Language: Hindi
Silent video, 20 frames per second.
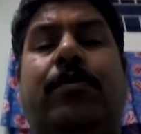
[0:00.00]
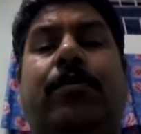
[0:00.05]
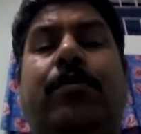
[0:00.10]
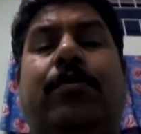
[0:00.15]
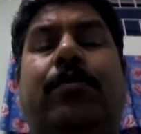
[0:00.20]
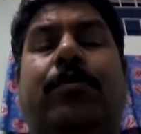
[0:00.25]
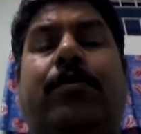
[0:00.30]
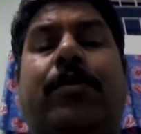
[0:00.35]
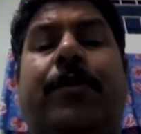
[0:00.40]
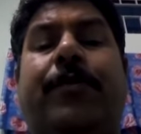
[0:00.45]

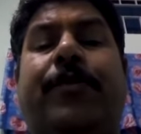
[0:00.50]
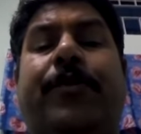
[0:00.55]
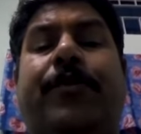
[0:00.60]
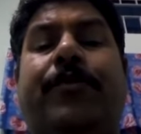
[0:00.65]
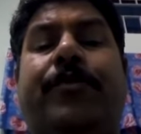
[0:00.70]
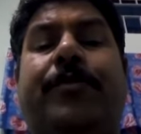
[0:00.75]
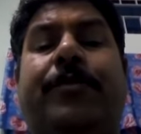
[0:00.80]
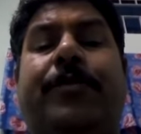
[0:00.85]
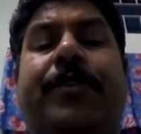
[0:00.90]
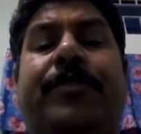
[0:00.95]
उनको
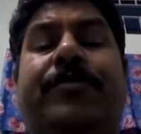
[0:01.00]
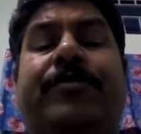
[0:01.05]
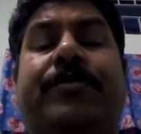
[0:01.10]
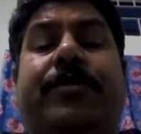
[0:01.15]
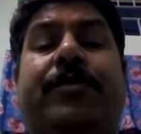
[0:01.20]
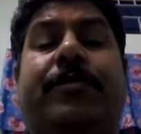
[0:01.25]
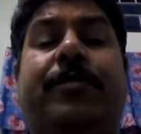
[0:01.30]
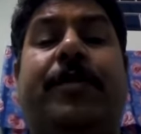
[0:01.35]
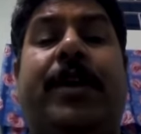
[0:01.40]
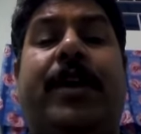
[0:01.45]
कम्युनिटी
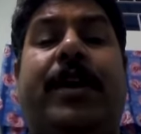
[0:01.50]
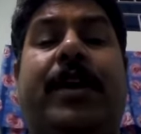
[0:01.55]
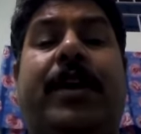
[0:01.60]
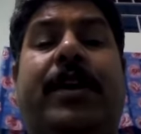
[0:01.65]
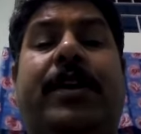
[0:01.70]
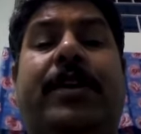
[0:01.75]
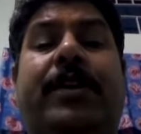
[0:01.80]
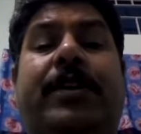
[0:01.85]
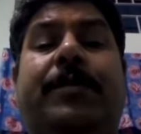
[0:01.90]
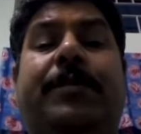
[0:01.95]
मेडिसिन
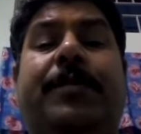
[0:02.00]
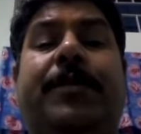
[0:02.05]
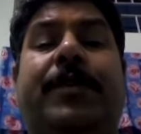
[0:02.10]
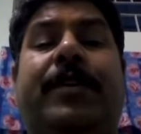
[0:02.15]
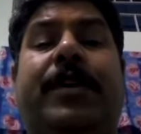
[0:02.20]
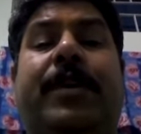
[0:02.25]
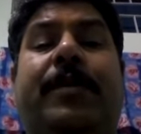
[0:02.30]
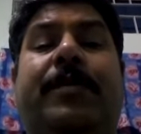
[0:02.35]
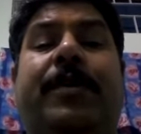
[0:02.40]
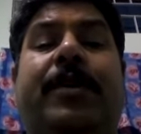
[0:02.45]
में
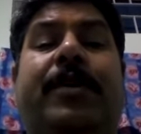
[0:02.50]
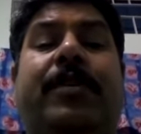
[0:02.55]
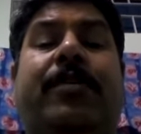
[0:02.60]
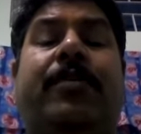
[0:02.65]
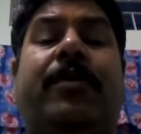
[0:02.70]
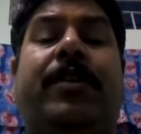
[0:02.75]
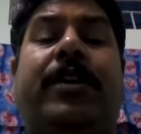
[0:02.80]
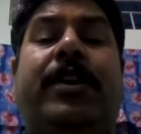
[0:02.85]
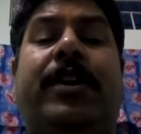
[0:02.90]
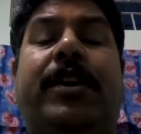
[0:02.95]
इपीडेमिक
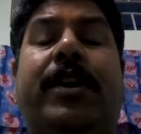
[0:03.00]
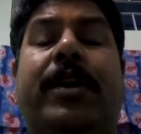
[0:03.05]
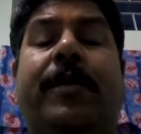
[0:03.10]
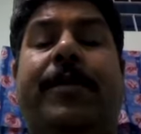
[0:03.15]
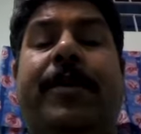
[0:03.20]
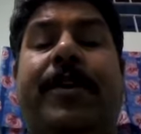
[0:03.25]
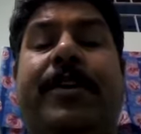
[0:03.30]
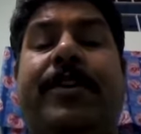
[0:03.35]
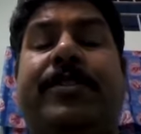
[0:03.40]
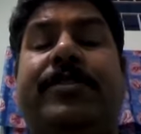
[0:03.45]
और
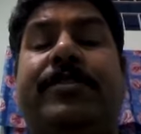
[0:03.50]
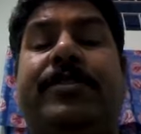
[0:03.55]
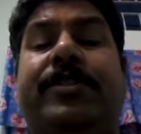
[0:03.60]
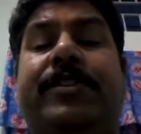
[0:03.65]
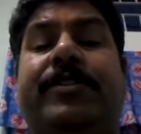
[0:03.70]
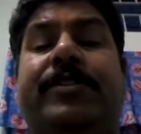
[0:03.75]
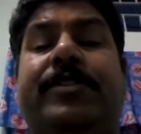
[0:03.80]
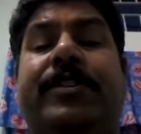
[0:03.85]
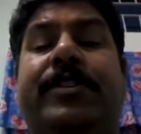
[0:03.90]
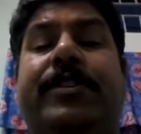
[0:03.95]
इंडेमिक
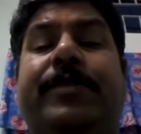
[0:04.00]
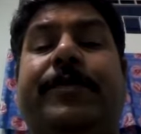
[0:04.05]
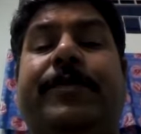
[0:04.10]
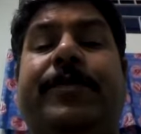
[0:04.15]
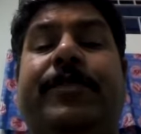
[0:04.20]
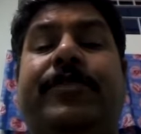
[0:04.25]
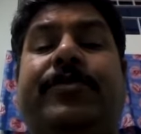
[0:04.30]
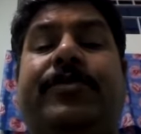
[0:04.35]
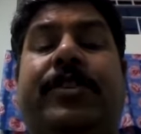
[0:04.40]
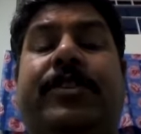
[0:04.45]
डिसीज की
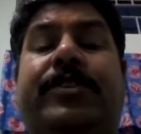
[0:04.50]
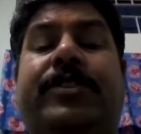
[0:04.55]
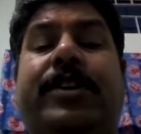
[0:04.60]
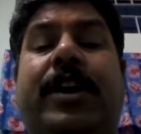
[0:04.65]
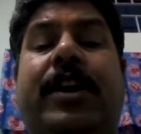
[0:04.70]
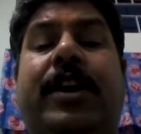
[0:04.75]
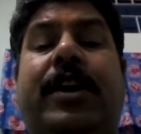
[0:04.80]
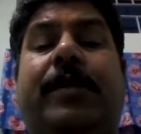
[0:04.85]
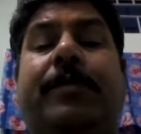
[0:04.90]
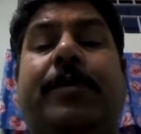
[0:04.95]
डिफिनीसन
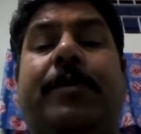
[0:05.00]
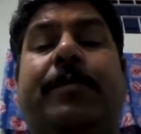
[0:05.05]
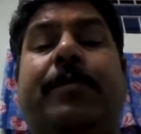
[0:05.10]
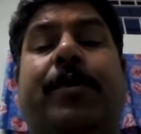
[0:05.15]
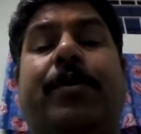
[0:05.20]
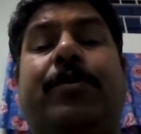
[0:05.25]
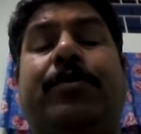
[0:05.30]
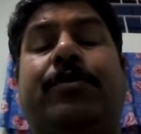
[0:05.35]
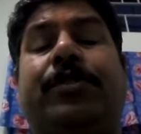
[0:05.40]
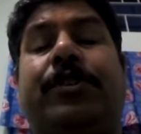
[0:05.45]
जानने में
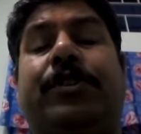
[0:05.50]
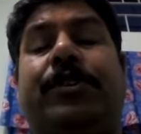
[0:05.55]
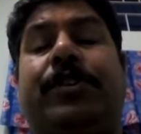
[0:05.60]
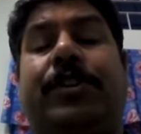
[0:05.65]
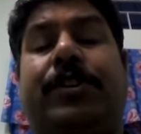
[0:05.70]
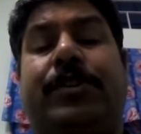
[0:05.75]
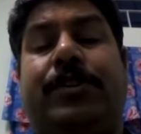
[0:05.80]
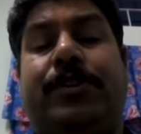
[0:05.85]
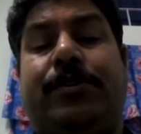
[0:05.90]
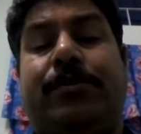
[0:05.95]
बहुत ही
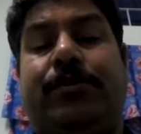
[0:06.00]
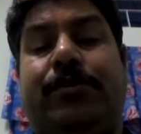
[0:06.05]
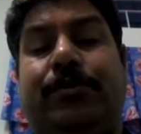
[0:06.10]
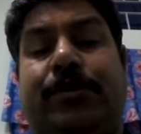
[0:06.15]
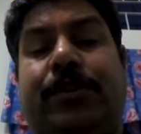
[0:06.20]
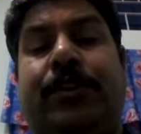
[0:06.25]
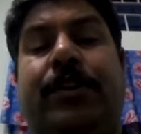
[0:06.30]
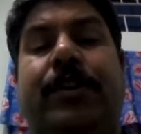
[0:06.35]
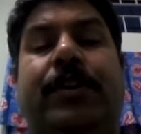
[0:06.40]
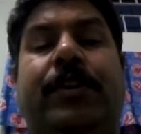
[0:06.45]
दिक्कत
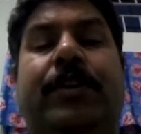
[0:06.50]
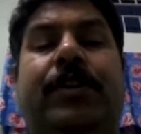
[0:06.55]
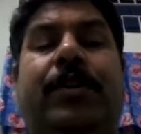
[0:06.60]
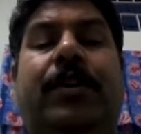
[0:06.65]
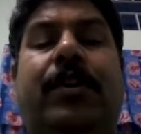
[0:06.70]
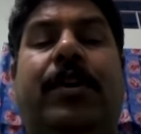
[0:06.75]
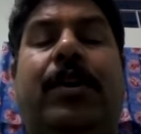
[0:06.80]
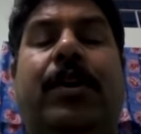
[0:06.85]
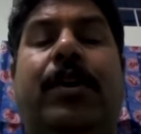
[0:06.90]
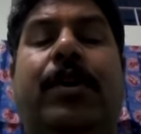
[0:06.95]
होती है
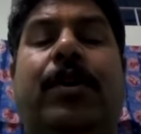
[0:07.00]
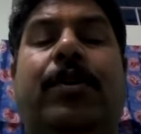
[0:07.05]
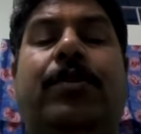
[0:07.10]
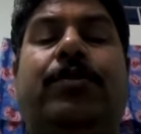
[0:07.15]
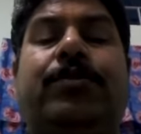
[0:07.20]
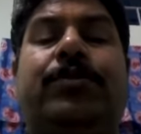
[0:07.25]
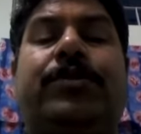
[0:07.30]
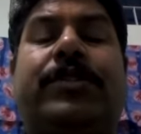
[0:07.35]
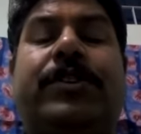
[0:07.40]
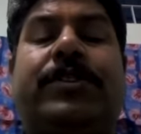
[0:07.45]

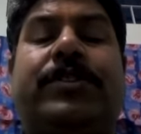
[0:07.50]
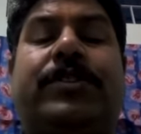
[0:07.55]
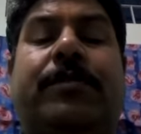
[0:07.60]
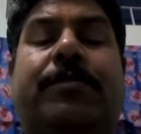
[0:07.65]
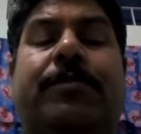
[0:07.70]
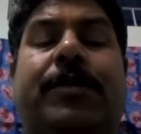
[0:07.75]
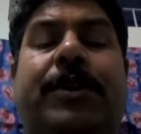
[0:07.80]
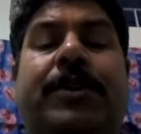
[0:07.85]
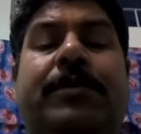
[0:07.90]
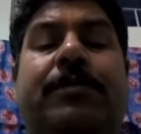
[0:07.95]
उसके
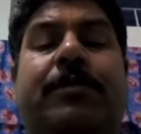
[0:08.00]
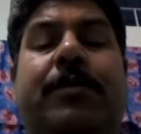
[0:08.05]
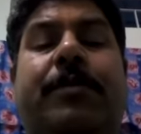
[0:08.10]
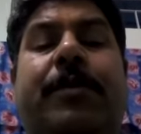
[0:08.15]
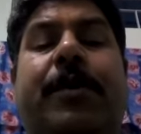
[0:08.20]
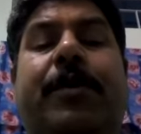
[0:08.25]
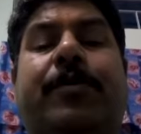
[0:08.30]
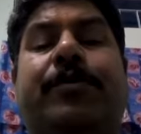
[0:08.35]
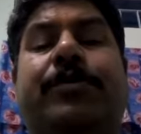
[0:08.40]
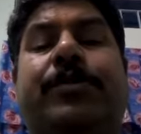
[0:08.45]
संबंध में
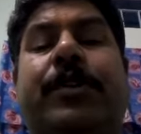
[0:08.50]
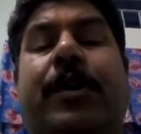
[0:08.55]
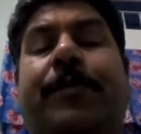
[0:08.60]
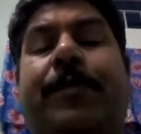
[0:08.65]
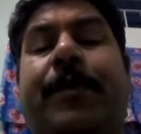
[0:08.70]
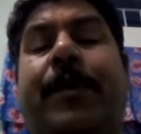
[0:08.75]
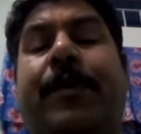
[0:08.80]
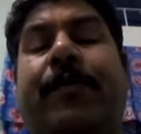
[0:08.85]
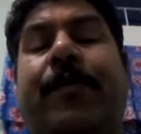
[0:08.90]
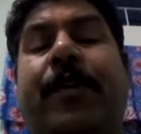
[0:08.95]
मैं कुछ
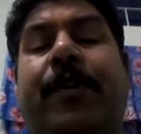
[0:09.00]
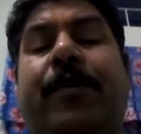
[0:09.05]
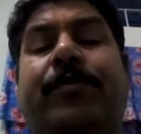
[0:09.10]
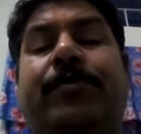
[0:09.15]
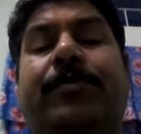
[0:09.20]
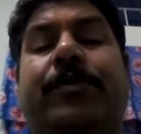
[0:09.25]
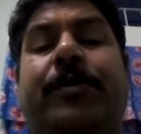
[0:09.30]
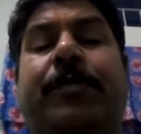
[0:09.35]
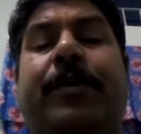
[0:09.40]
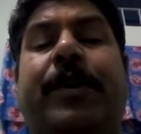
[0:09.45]
अपने वर्डों
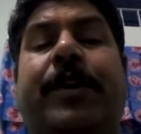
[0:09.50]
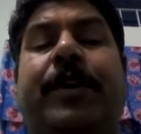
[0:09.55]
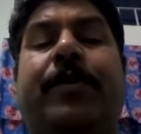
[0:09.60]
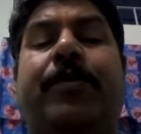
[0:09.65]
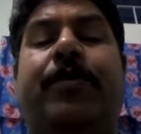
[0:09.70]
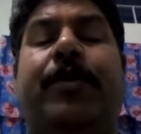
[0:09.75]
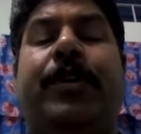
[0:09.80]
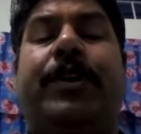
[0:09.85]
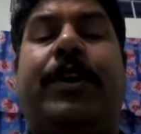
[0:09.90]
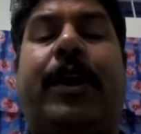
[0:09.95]
से बनी
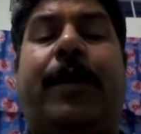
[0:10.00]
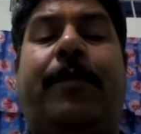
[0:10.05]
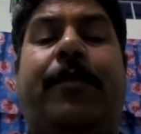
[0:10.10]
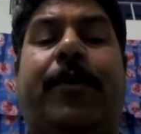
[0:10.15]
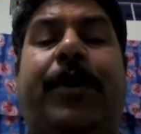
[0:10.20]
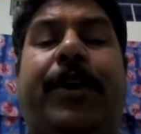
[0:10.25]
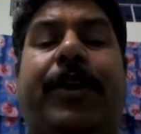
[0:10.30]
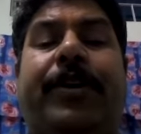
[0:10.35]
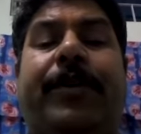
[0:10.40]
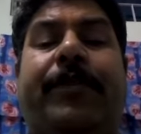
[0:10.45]
हुई
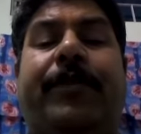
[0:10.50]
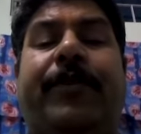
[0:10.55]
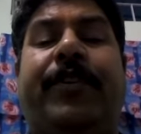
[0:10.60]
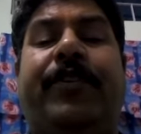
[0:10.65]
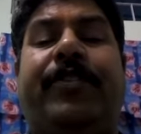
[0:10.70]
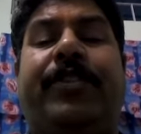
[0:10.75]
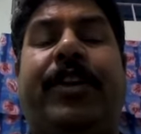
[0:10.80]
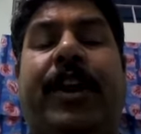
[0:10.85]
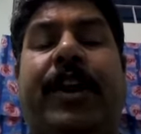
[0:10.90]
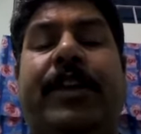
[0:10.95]
आपको एक
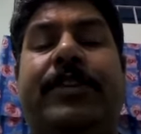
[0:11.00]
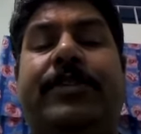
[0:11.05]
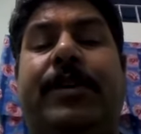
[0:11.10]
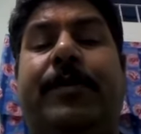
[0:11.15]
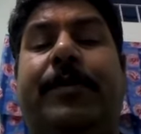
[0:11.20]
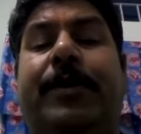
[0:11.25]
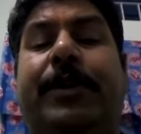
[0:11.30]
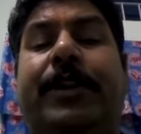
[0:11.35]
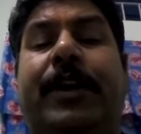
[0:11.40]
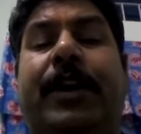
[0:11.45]
डिफिनीसन ऐसे
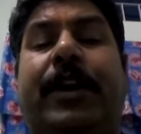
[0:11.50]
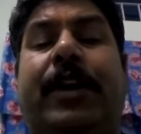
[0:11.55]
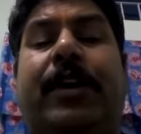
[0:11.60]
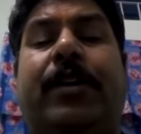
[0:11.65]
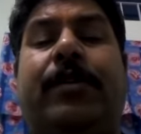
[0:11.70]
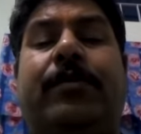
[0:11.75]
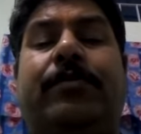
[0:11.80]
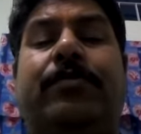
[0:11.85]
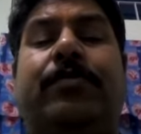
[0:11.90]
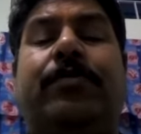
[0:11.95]
बता
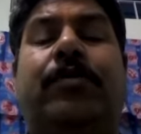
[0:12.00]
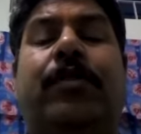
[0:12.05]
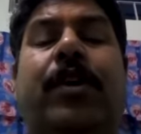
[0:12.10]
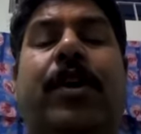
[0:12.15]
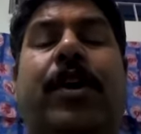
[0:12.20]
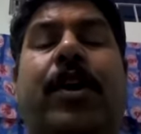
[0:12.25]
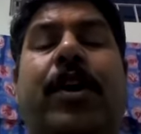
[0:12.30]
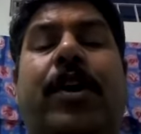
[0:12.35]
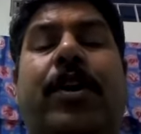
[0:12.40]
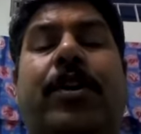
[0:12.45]
रहा हूँ
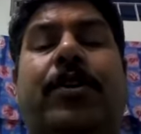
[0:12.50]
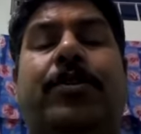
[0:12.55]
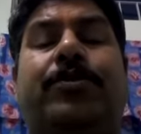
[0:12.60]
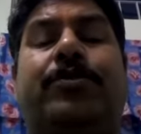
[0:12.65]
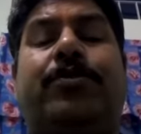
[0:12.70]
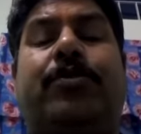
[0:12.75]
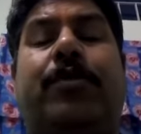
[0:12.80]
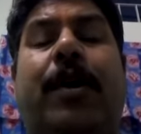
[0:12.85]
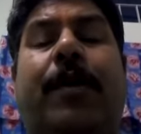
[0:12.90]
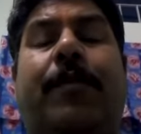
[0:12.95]

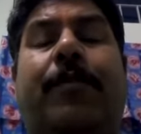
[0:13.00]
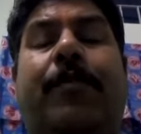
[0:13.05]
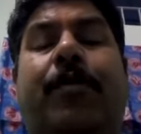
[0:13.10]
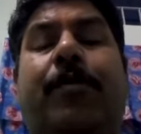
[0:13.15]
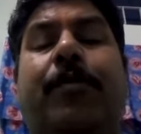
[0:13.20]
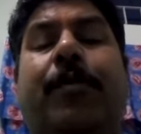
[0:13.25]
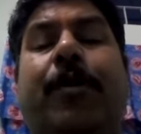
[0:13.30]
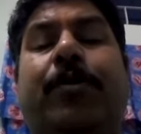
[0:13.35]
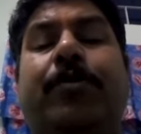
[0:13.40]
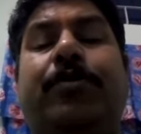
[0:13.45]
जो आपको
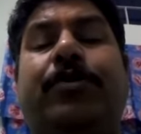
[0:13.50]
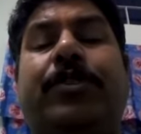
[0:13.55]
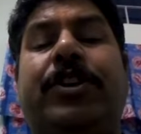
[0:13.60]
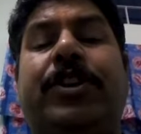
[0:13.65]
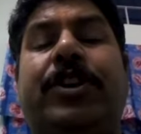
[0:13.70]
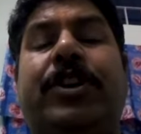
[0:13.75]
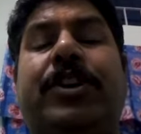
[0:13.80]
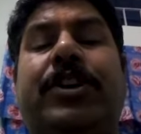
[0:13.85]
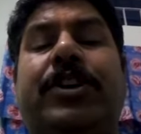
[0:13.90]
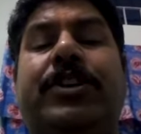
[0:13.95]
बहुत
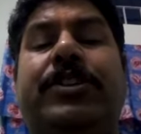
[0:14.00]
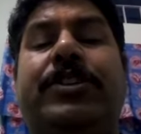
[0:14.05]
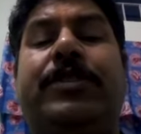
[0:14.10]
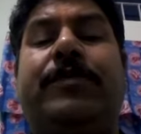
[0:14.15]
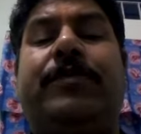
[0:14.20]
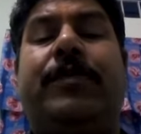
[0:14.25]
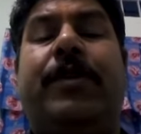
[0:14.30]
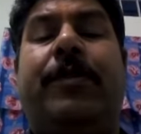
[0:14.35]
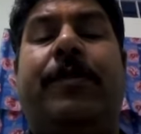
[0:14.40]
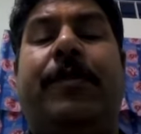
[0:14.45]
ही ईजी
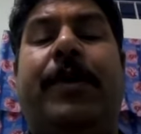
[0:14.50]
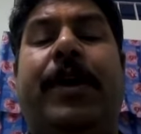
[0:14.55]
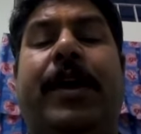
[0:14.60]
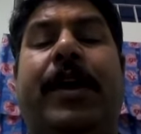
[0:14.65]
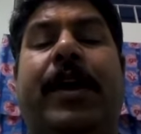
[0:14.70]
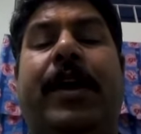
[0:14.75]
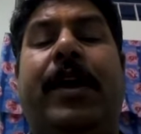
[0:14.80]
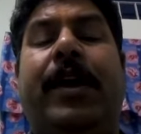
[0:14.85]
वे में